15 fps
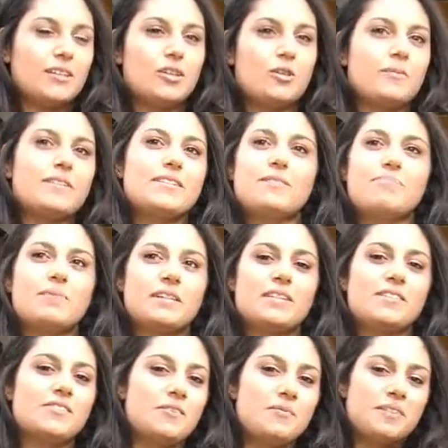come se
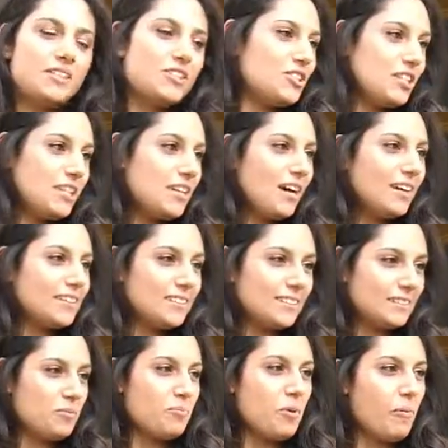prendesse una medicina,
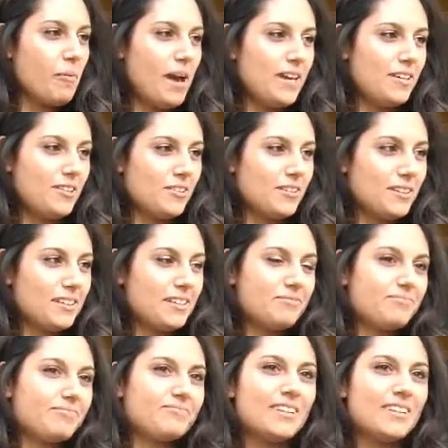stesse un po' meglio e